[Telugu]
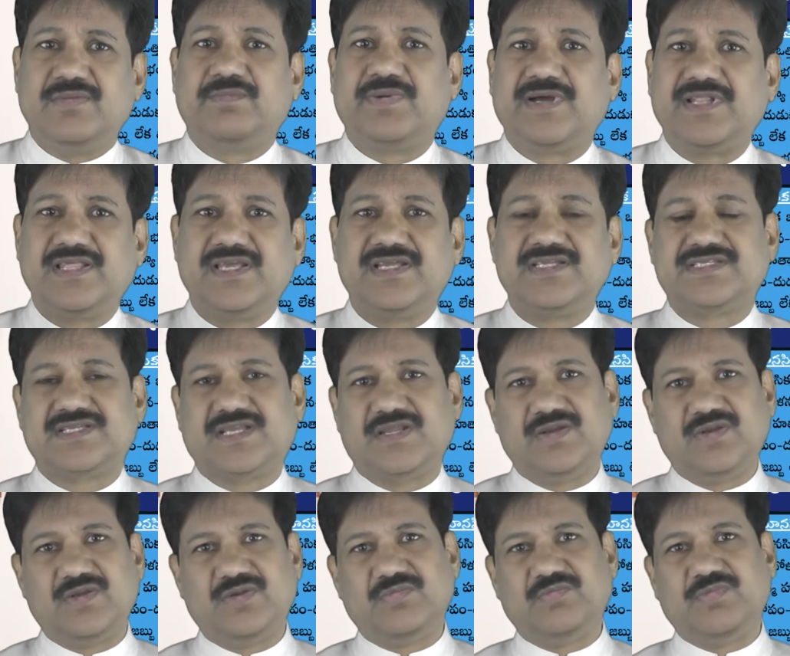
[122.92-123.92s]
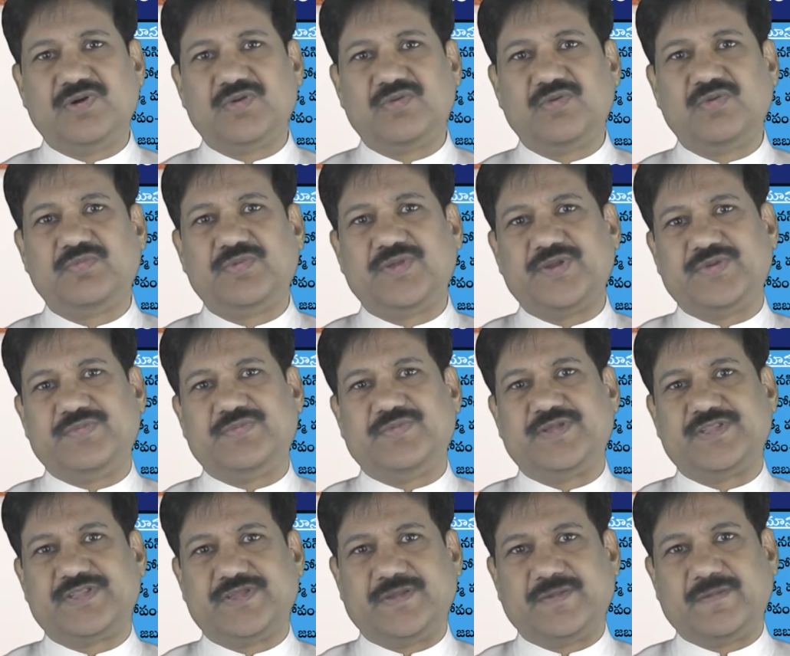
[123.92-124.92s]
పదిహేను కిలోలు బరువులు
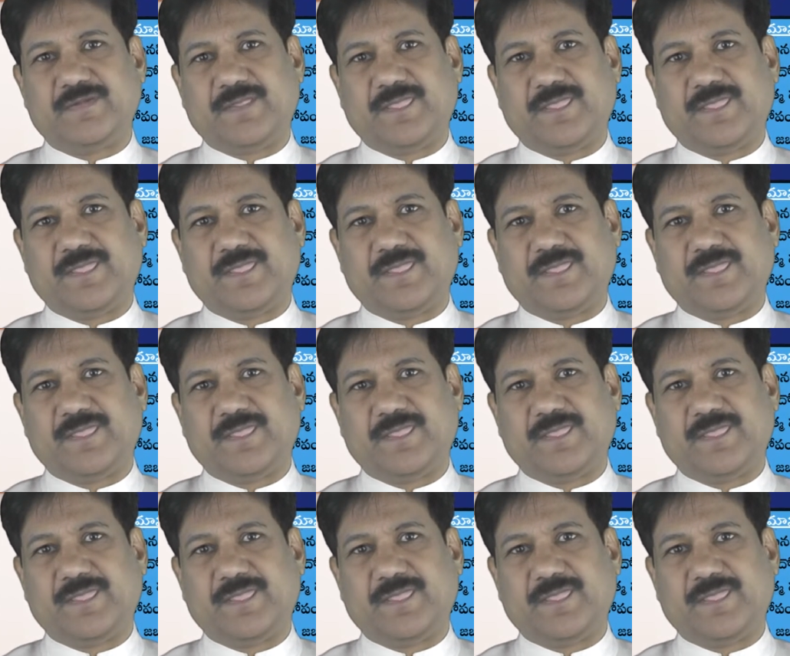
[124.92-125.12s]
పెరిగిపోతాయి